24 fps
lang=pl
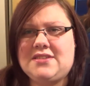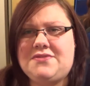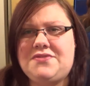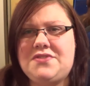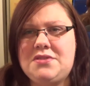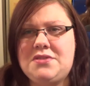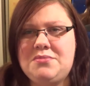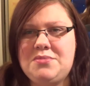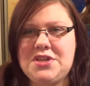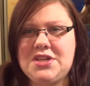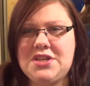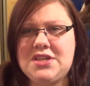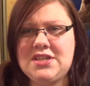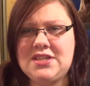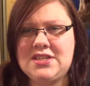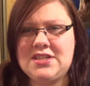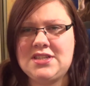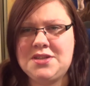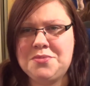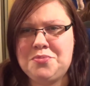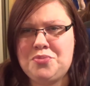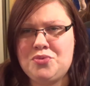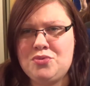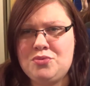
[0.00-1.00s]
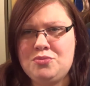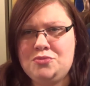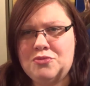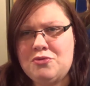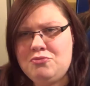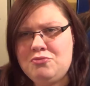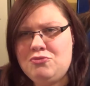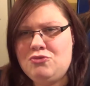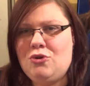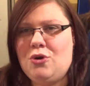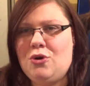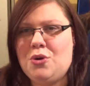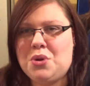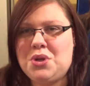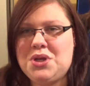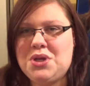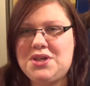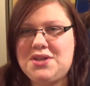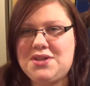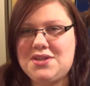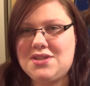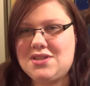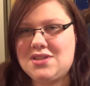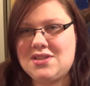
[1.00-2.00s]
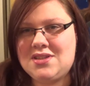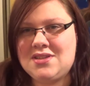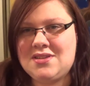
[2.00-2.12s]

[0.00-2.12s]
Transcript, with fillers: filmiki typu mumłoki,